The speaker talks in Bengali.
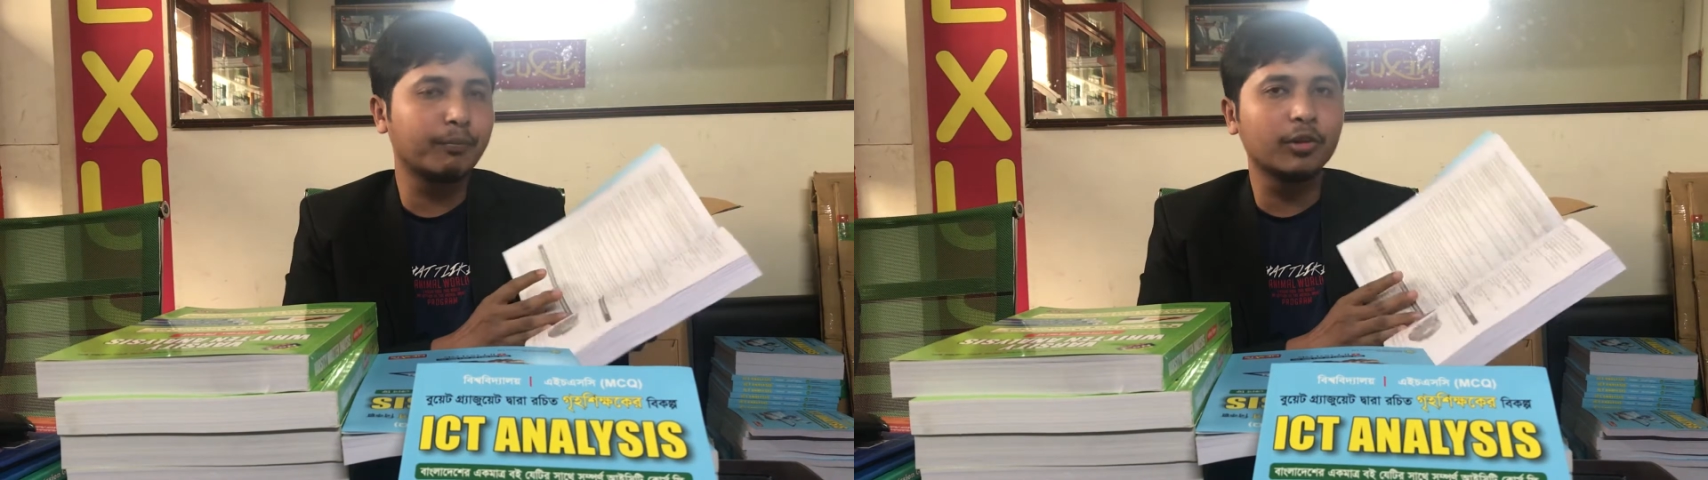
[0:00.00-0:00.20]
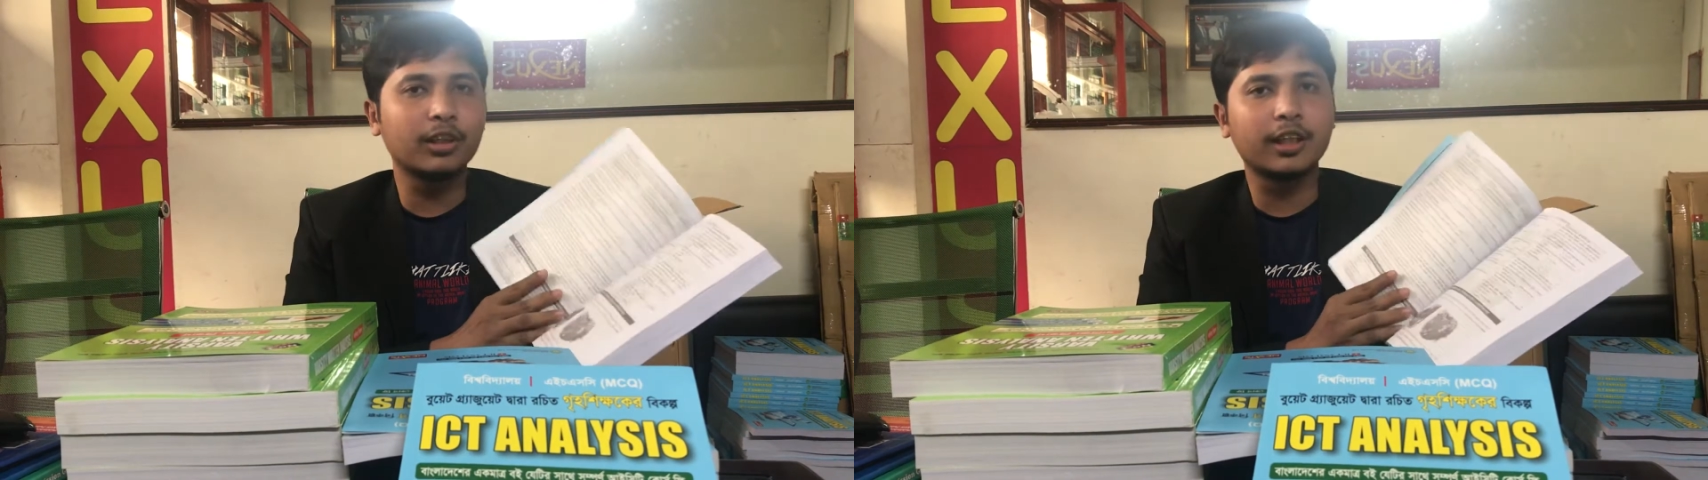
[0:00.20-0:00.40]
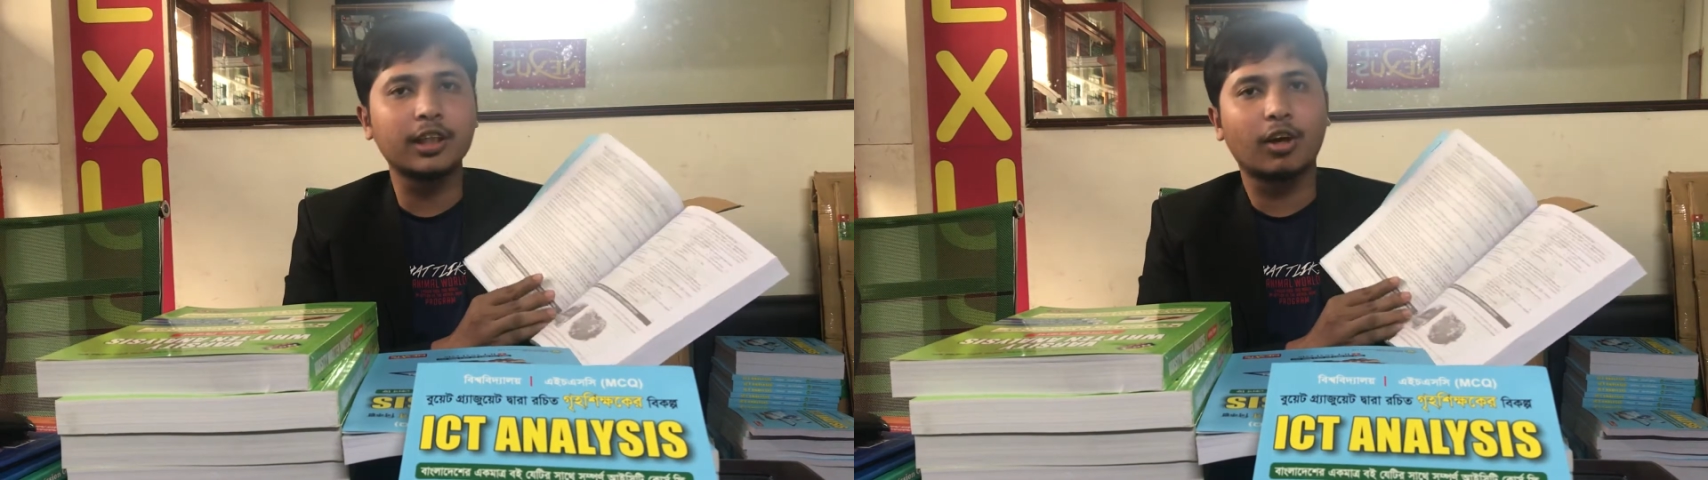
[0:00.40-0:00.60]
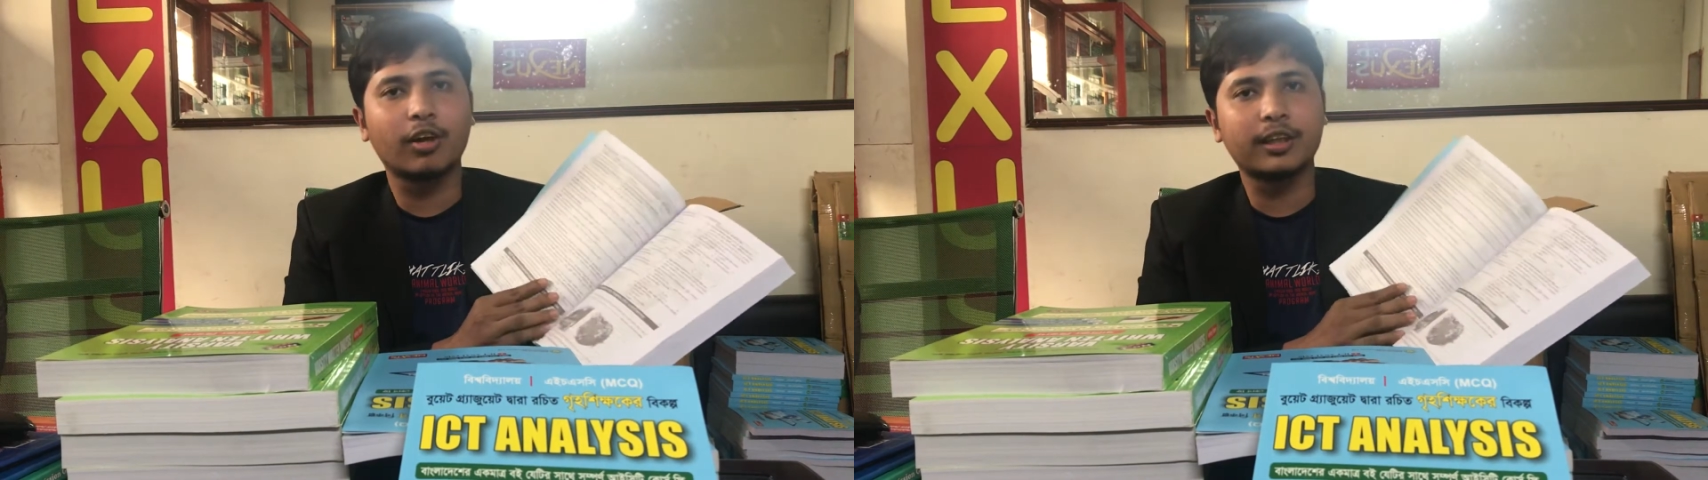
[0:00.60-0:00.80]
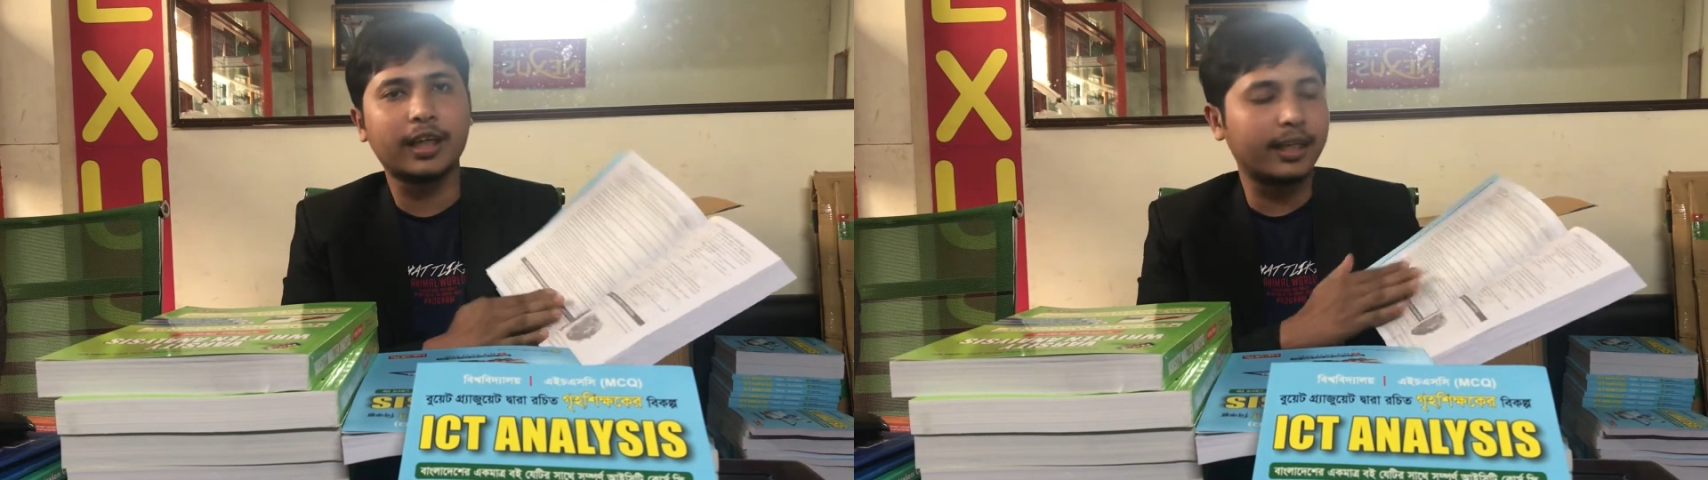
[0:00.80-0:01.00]
প্রত্যেকটি
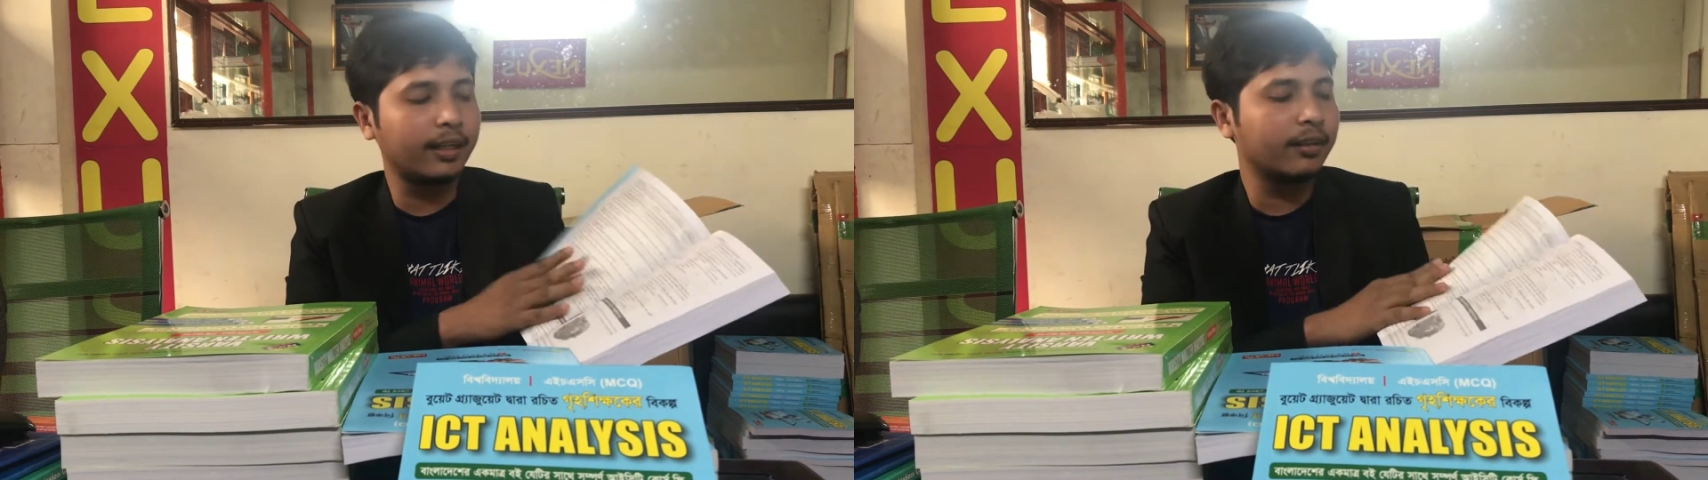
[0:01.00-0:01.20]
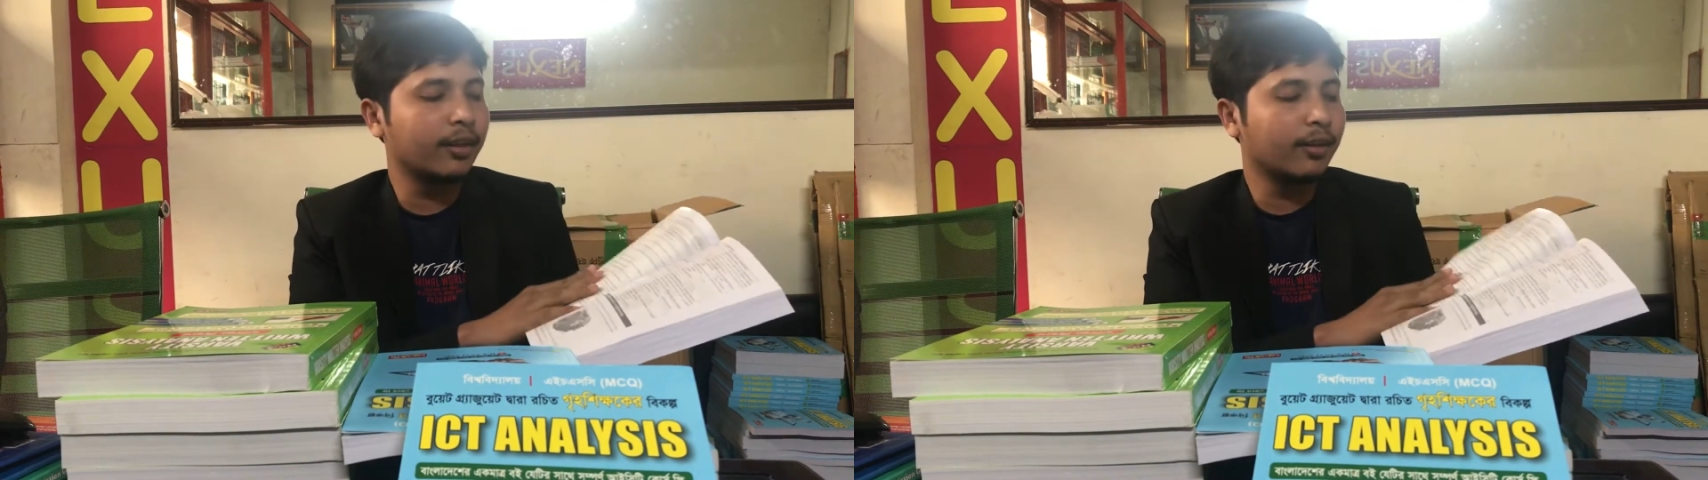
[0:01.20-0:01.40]
অধ্যায়ের